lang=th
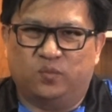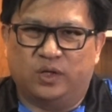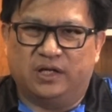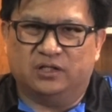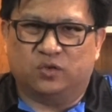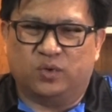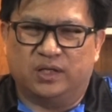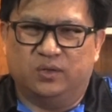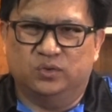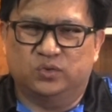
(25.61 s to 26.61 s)
วันนี้ก็สวัส
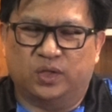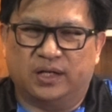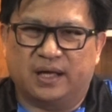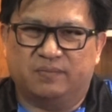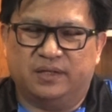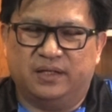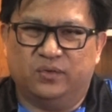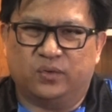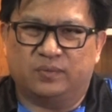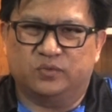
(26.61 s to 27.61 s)
ดีหุ้นส่วนนะครับ ที่
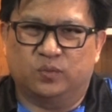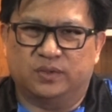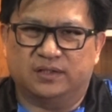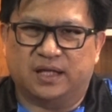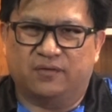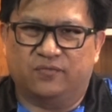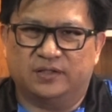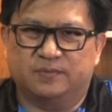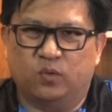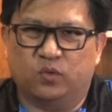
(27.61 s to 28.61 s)
รับชมทั้งทาง
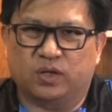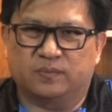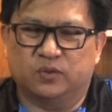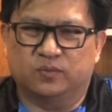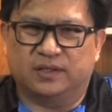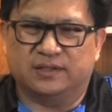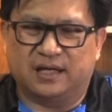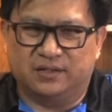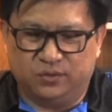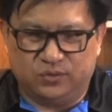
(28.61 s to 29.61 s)
Facebook รับชมทั้งทา
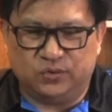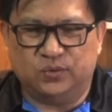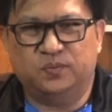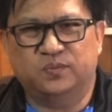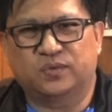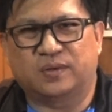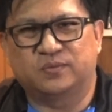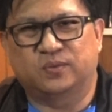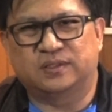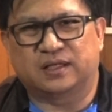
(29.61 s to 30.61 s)
ง YouTube รับ
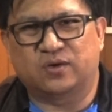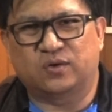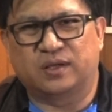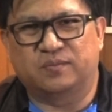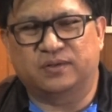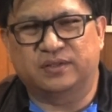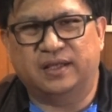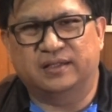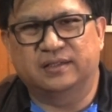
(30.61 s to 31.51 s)
ชมจากนอกในประเทศ